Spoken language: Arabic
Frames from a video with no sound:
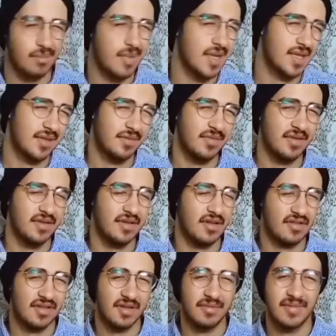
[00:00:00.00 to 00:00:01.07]
بس مين
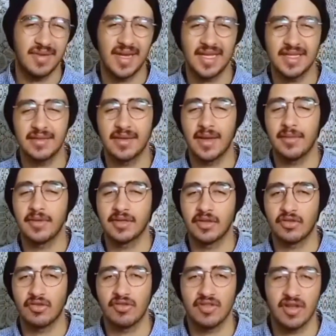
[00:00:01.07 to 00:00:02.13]
اصلا بيقدم كاميرا
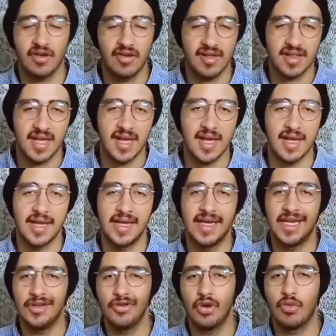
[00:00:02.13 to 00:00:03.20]
تصوير زاويه واسعه
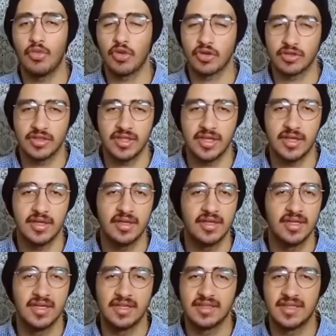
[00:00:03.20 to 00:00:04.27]
حلوه ومرضيه
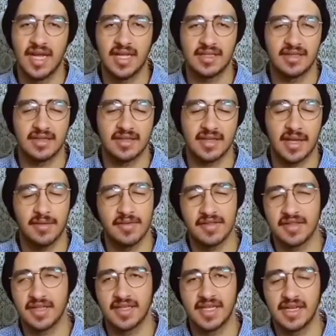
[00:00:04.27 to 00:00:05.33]
تحت خمس
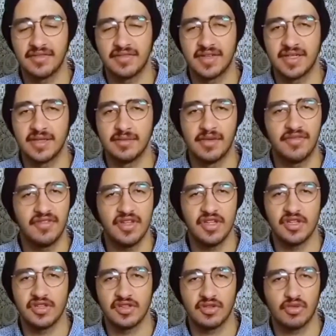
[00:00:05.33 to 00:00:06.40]
ست الاف جنيه
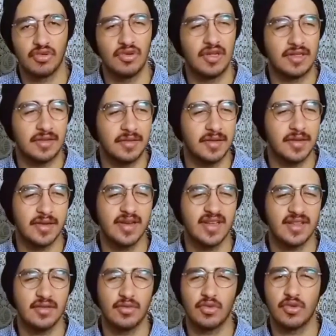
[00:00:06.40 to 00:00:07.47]
مفيش كلها تمانية
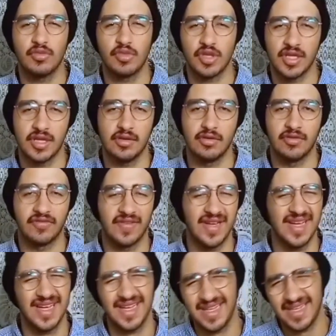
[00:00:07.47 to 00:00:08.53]
ميجا بتكون مش حلوه
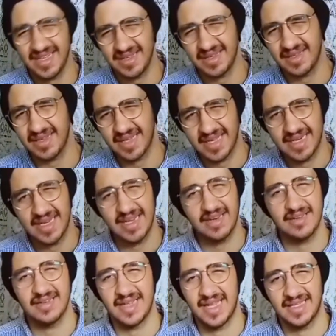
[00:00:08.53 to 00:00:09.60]
فخلينا
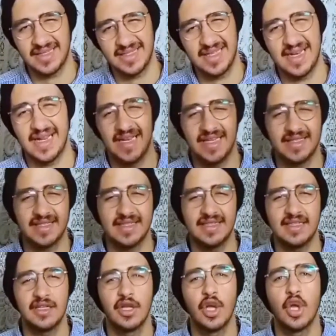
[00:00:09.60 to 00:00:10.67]
نعدلها الحته
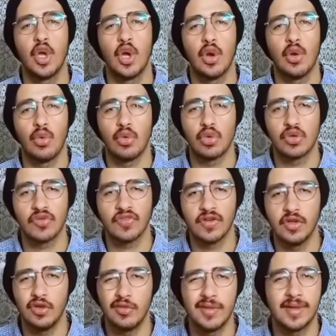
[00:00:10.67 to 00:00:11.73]
دي ونشوف
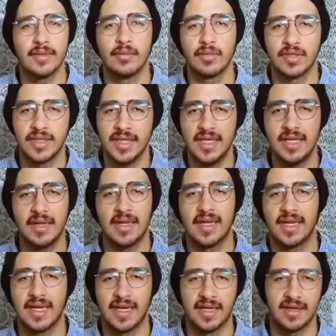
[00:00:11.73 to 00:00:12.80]
العيوب التقيله
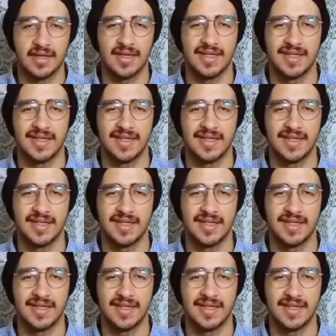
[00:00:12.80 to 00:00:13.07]
اللي جايه